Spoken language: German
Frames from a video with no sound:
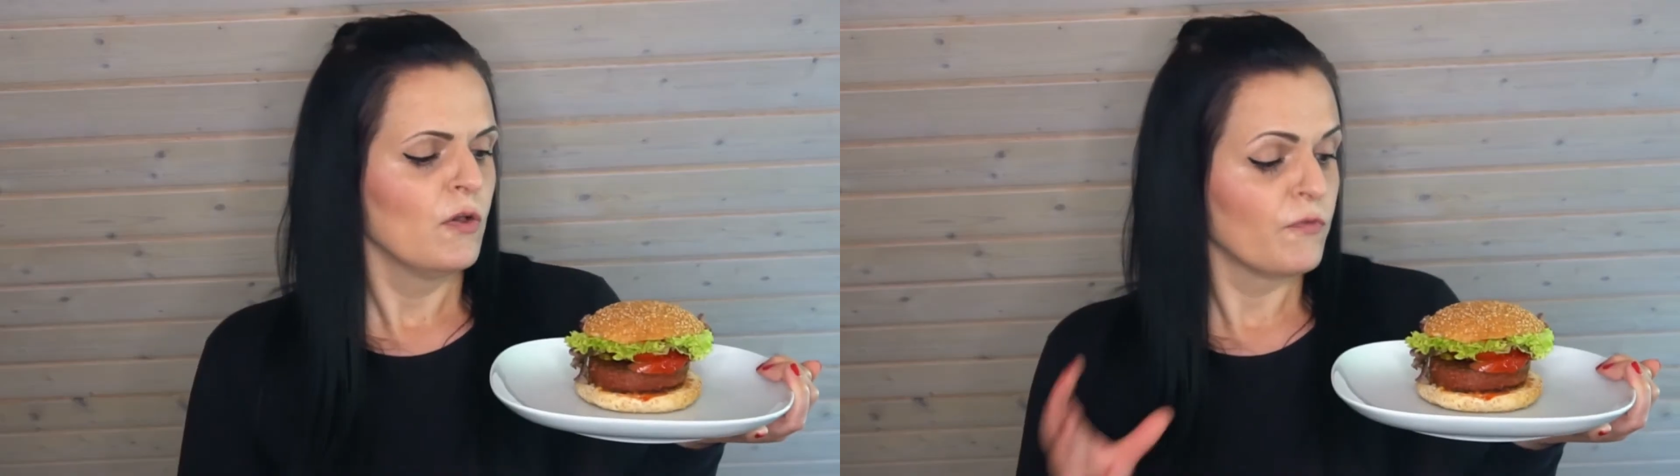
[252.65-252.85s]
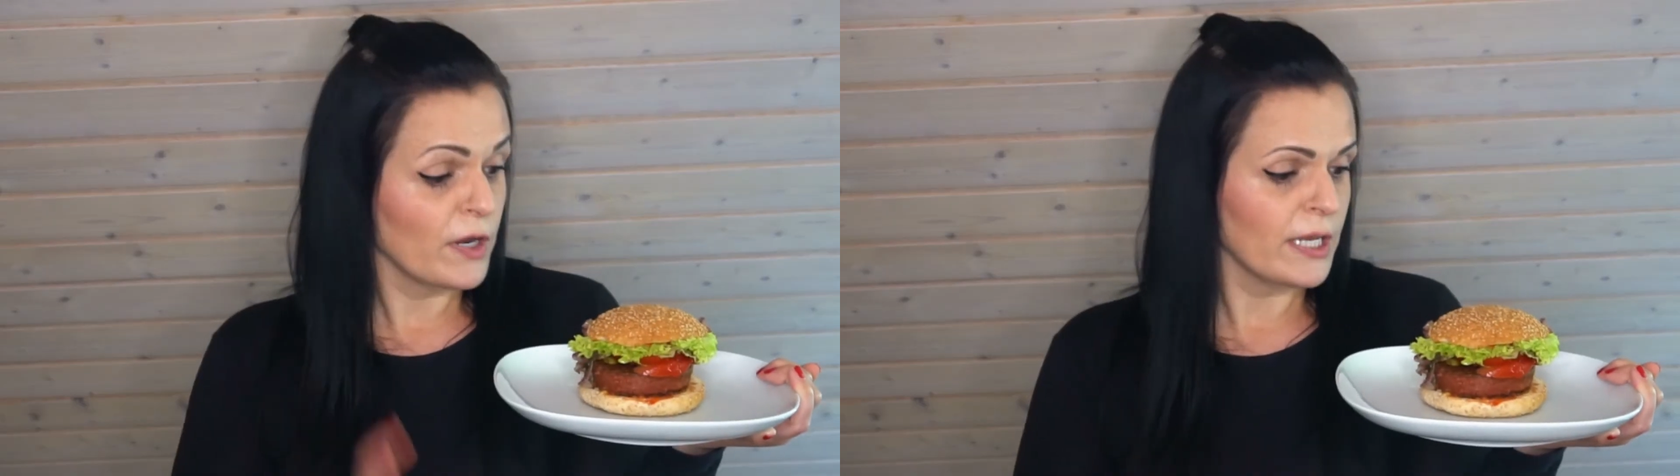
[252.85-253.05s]

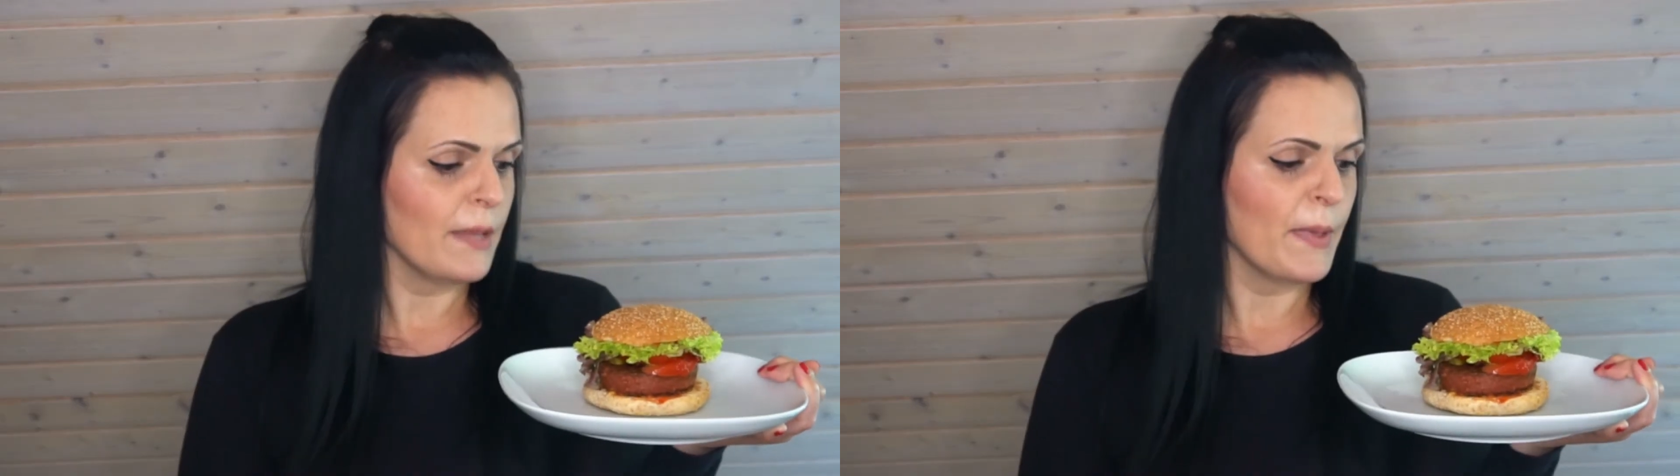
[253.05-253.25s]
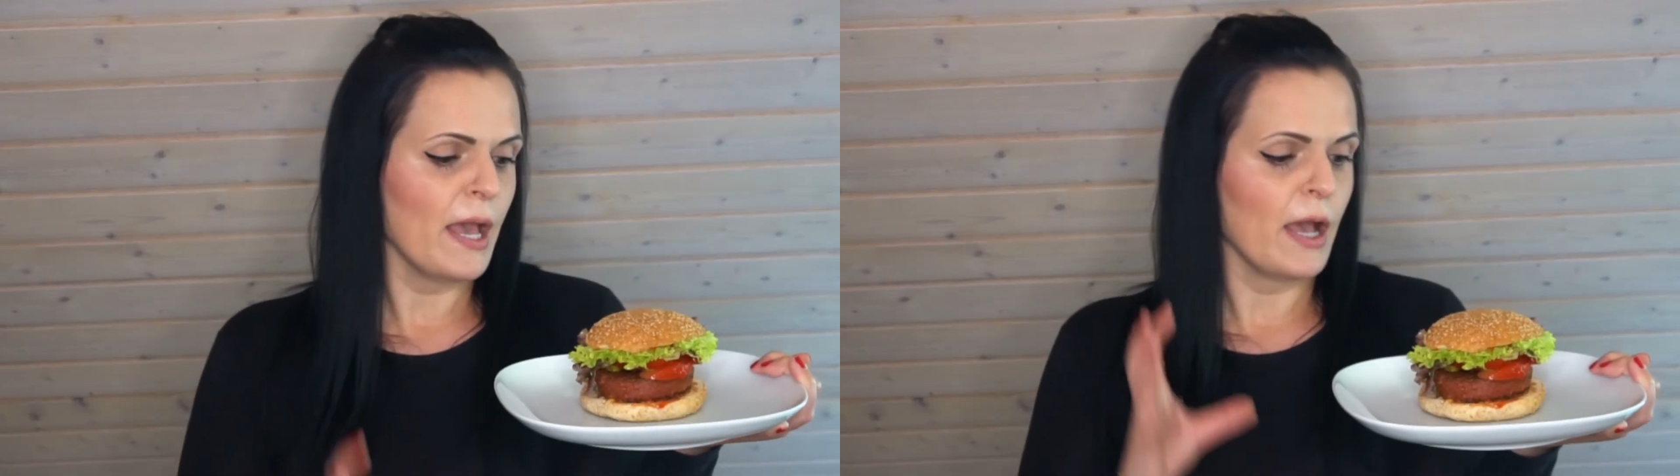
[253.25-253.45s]
Von
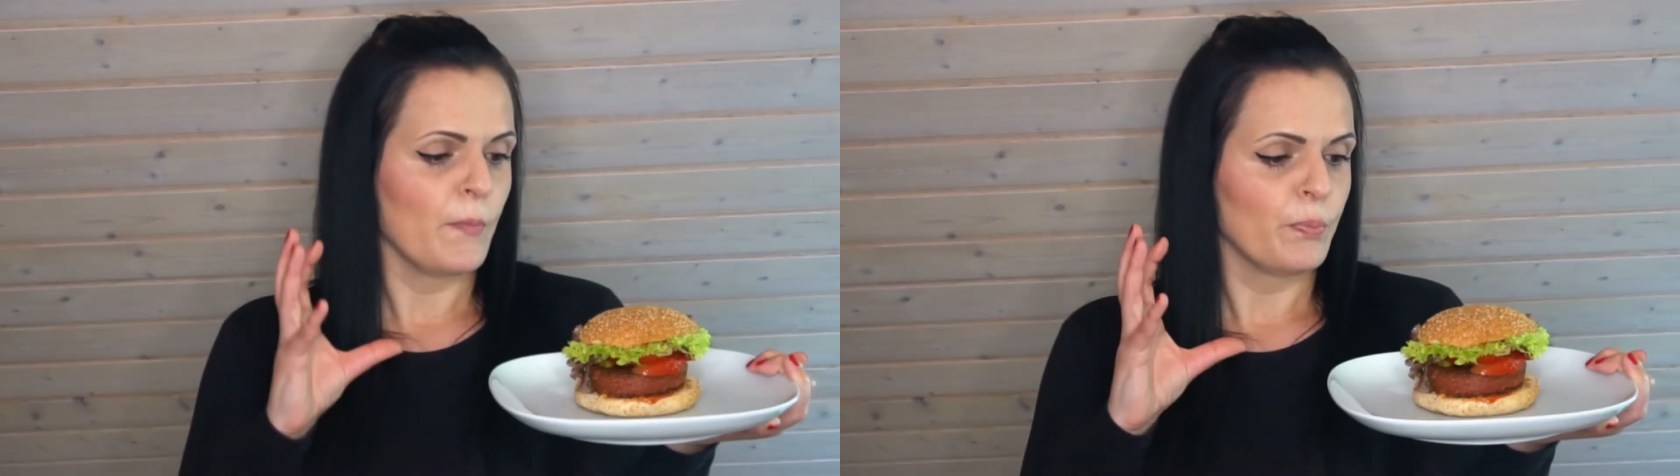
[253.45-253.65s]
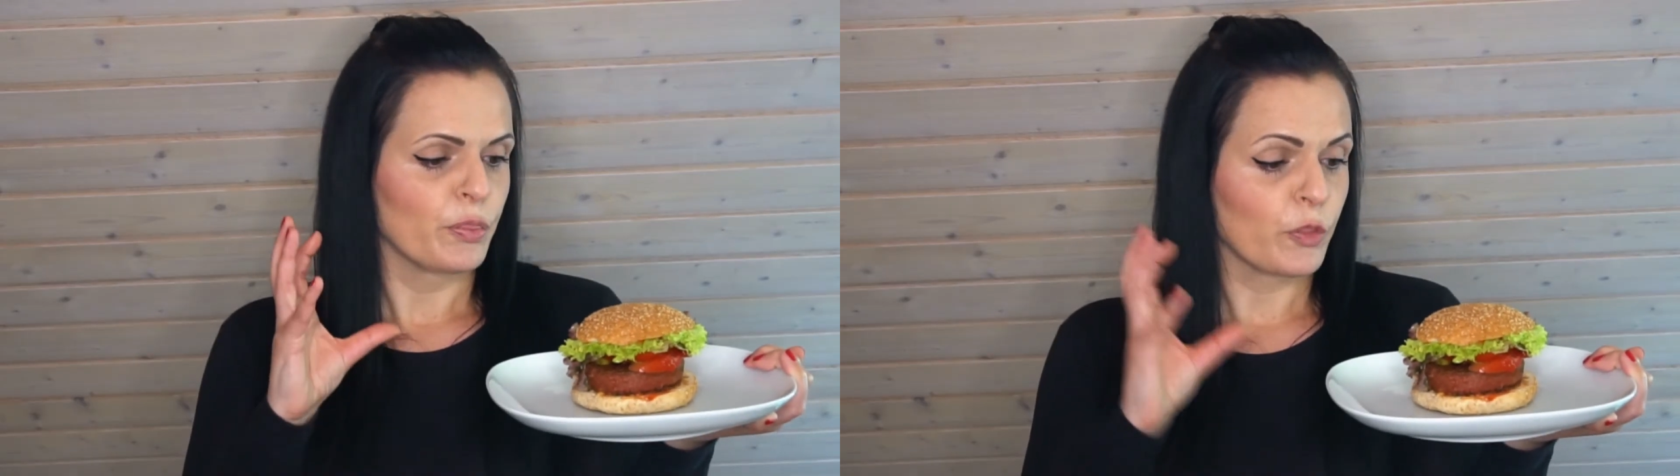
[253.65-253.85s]
dem
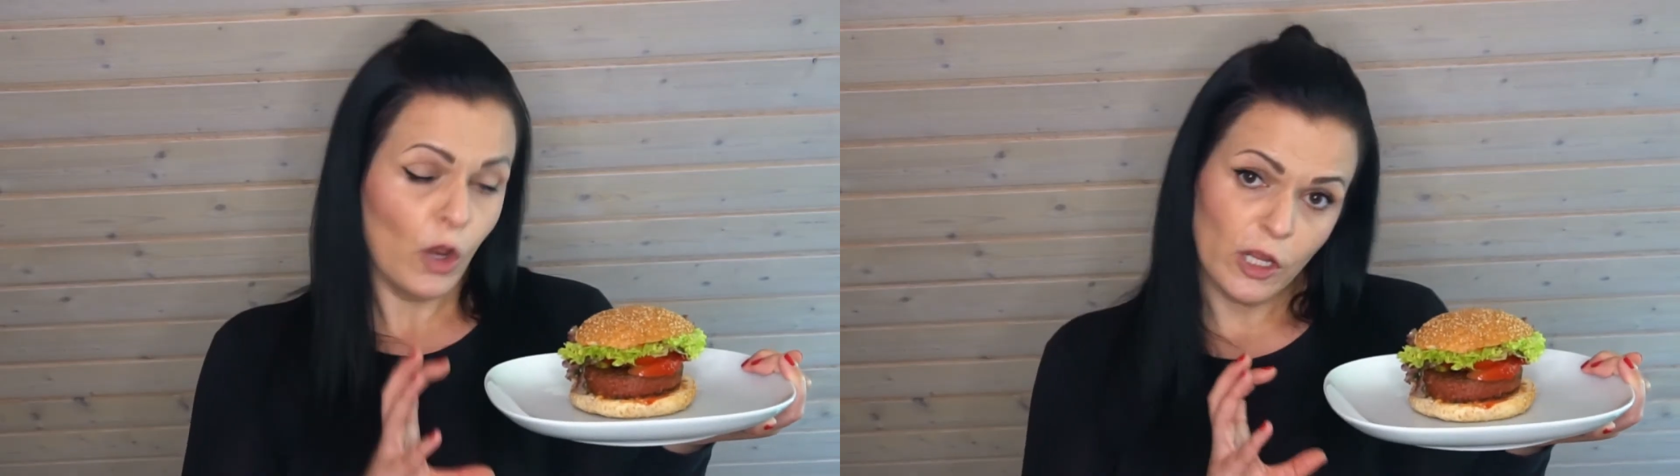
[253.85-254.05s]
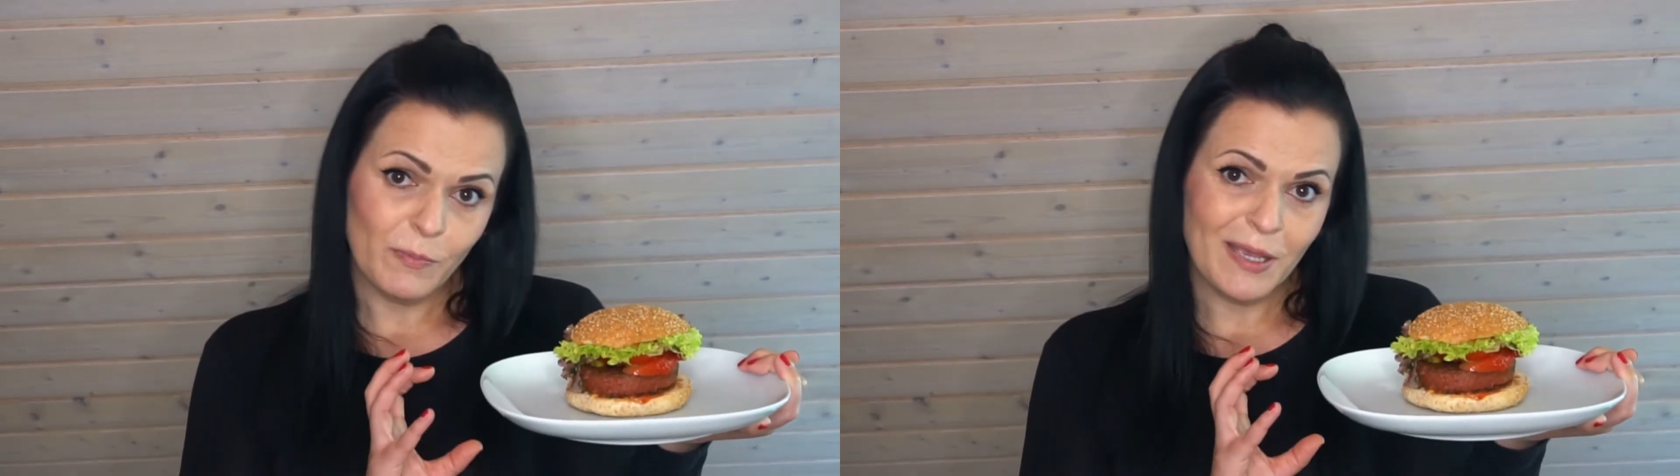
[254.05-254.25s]
her
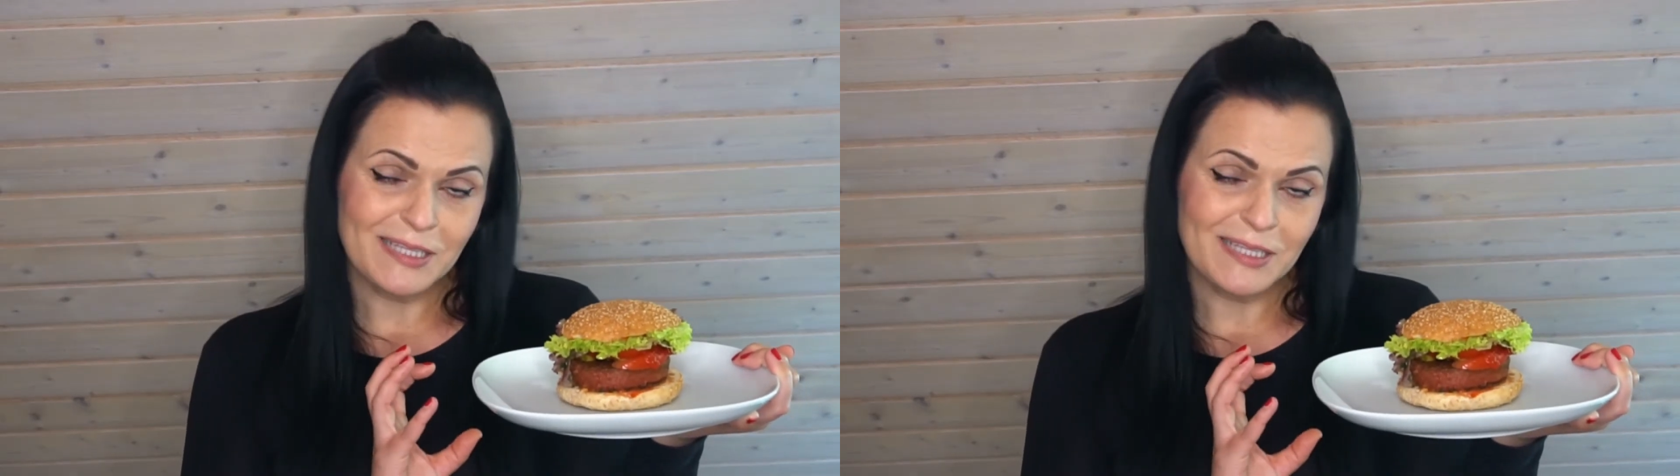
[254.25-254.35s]
gönne ich mir